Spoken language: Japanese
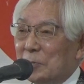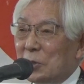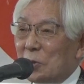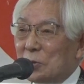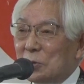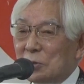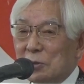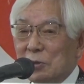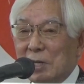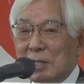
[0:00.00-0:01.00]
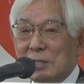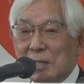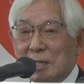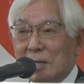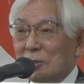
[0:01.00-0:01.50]
魅力という話
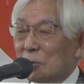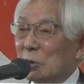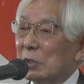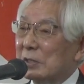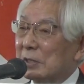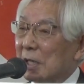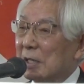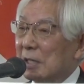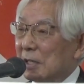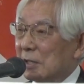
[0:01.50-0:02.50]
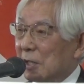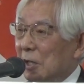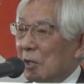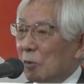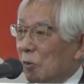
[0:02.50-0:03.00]
にいかないと思うんですね
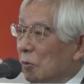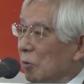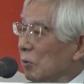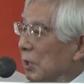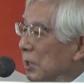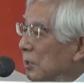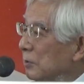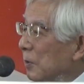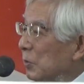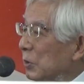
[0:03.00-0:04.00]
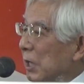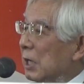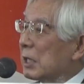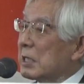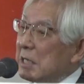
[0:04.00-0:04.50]
でこのロータリークラブの
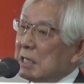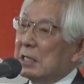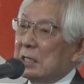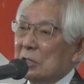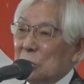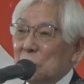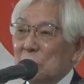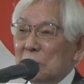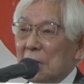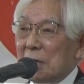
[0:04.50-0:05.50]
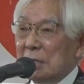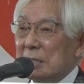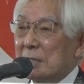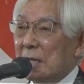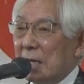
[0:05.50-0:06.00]
中に入会
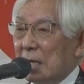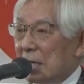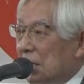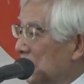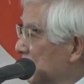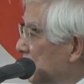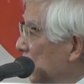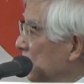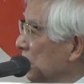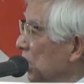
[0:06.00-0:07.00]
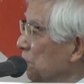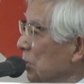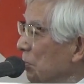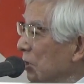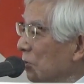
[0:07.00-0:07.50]
して3年
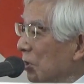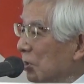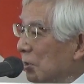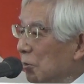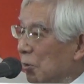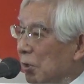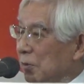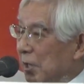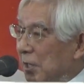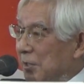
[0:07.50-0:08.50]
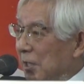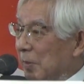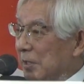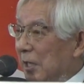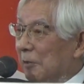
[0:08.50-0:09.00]
未満の方はどれくらいいらっしゃい
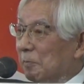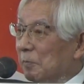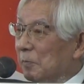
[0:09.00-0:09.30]
ますか